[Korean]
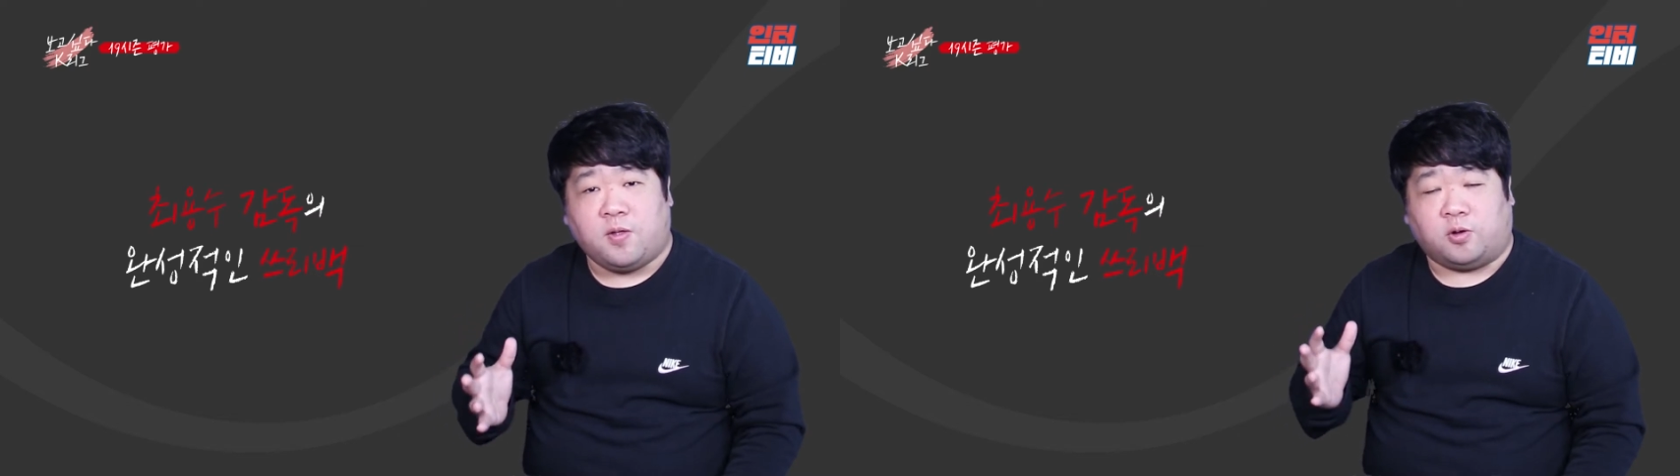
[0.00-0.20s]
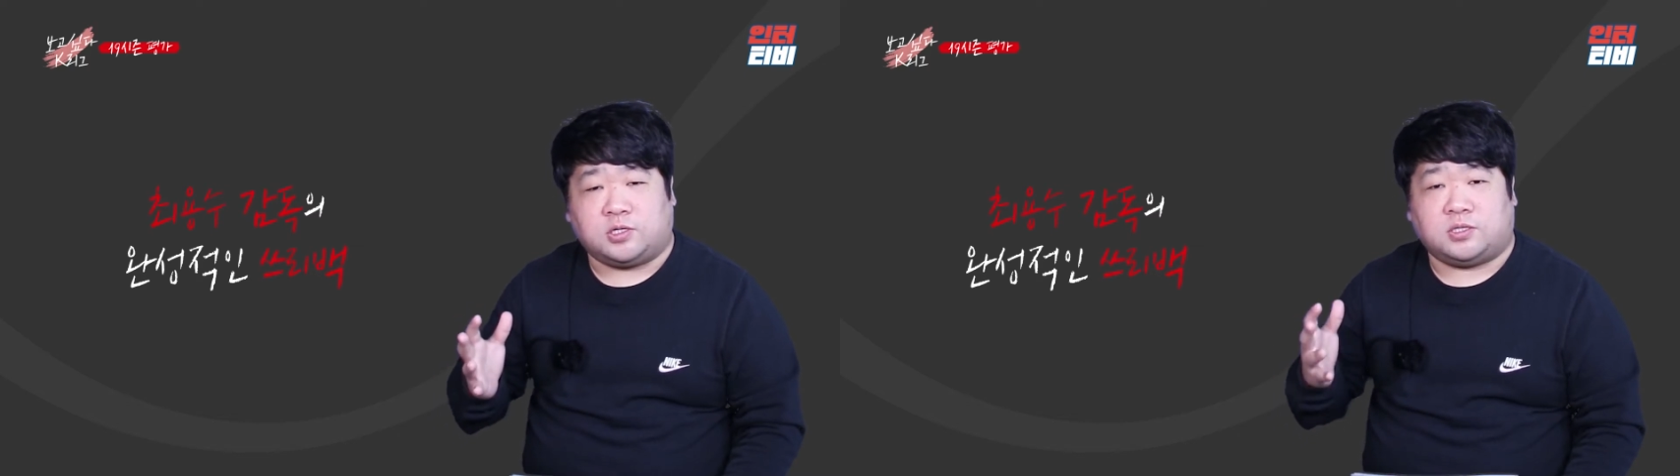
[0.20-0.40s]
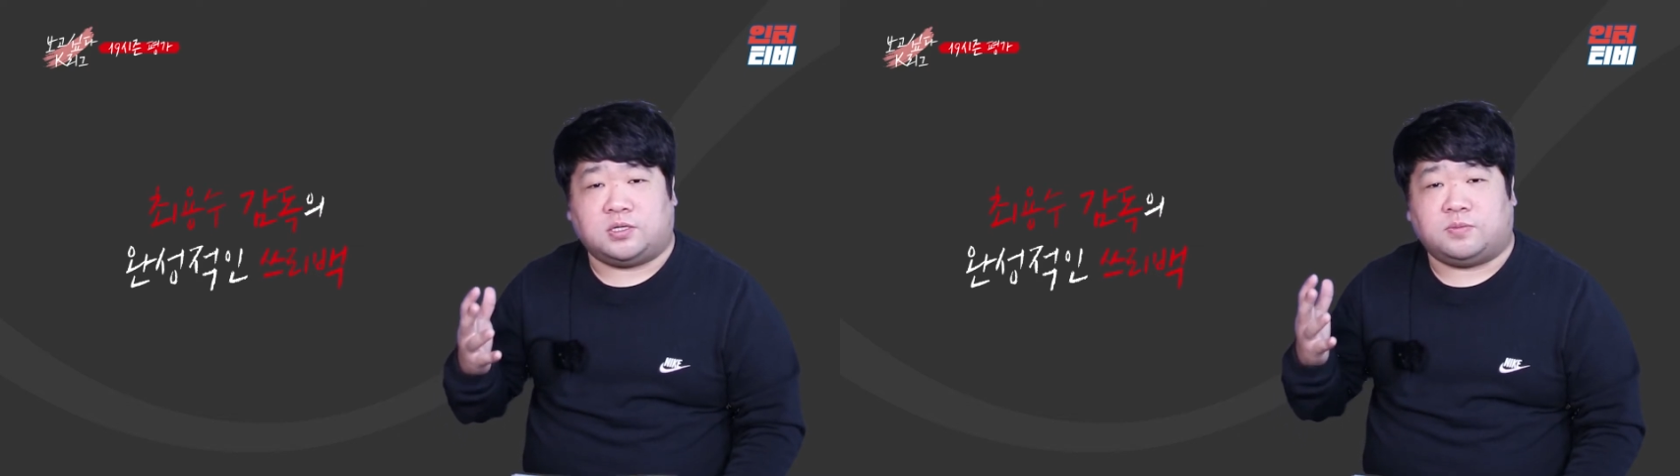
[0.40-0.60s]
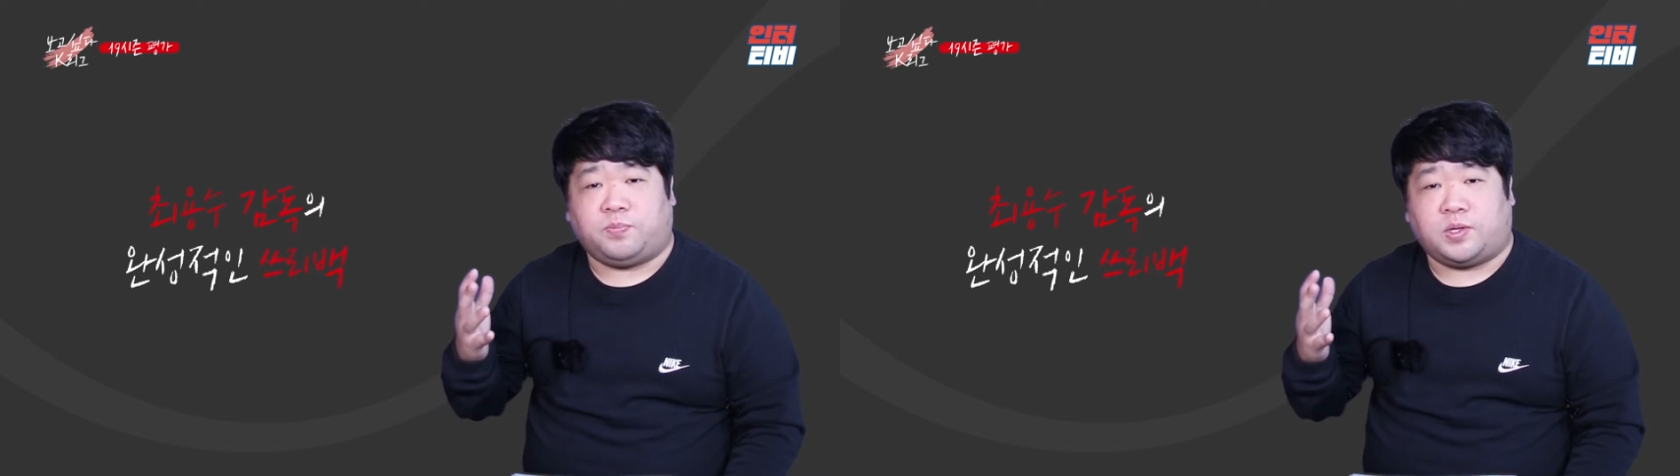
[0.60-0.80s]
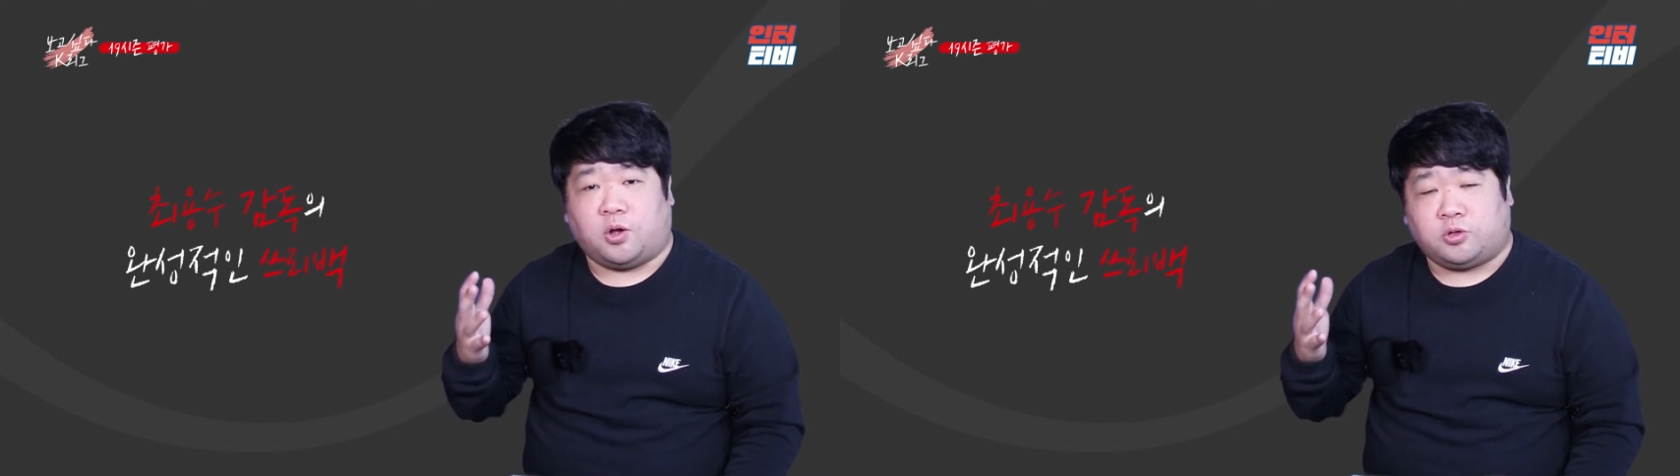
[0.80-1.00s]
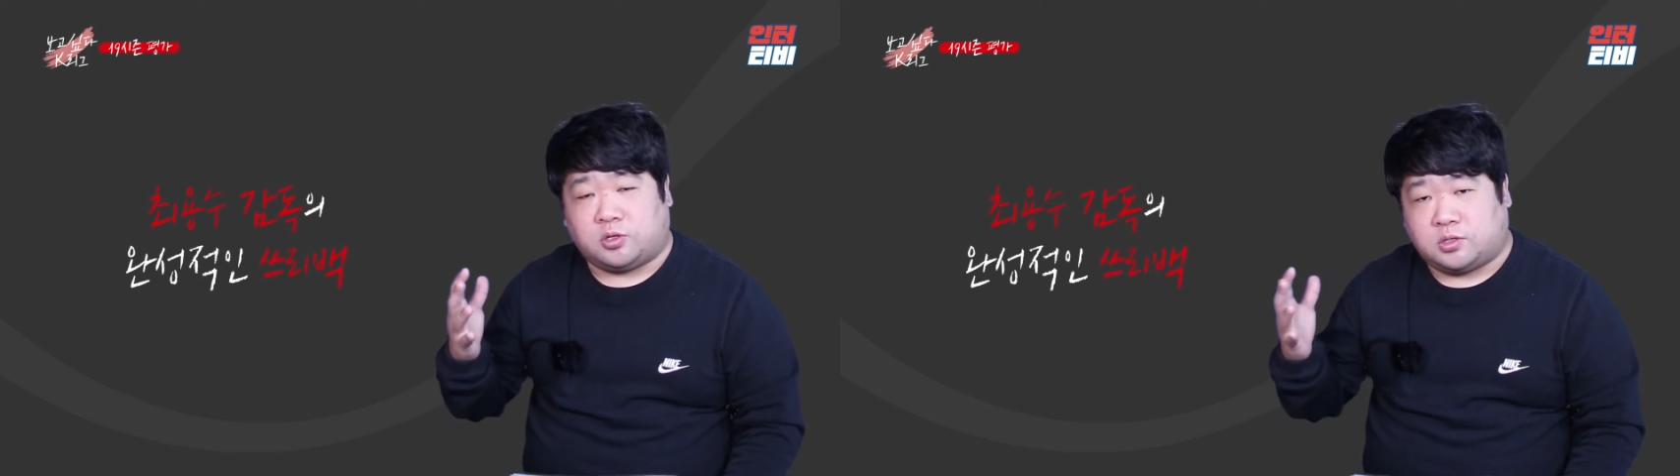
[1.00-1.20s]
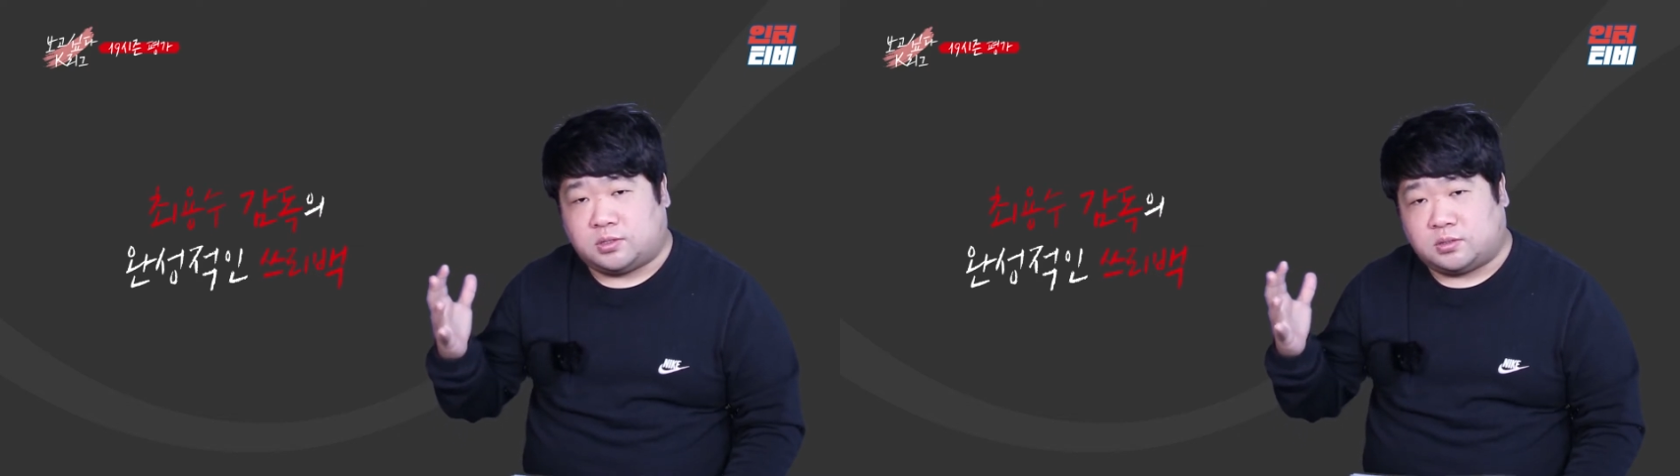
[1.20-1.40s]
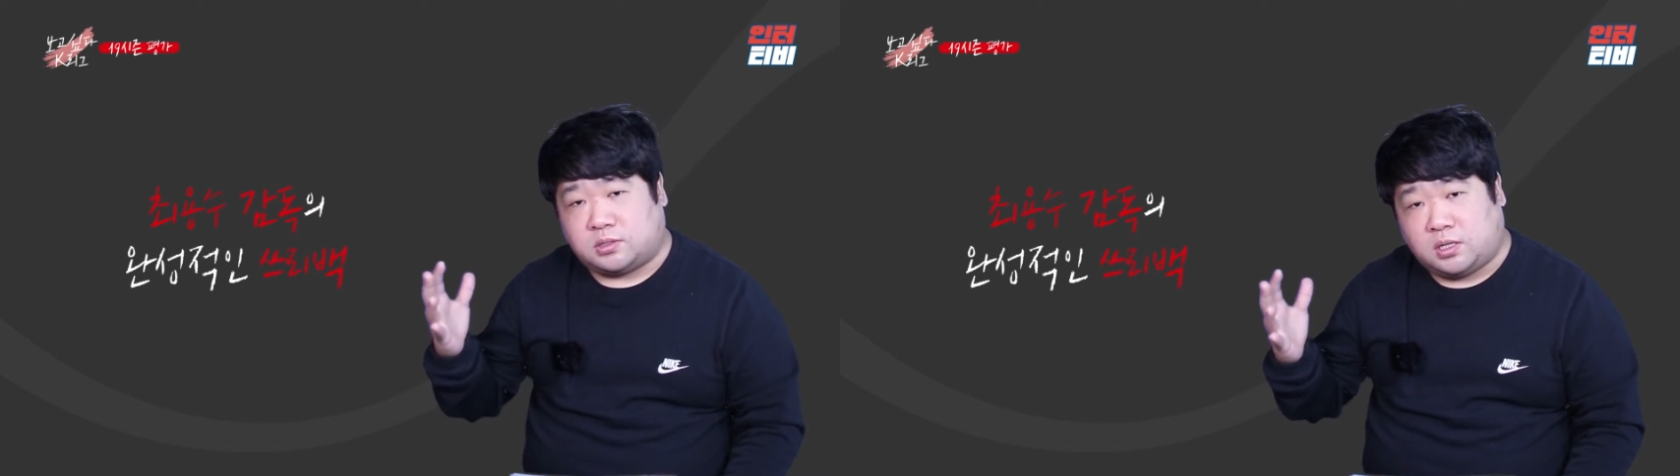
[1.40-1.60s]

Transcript: 어쨌든 어쨌든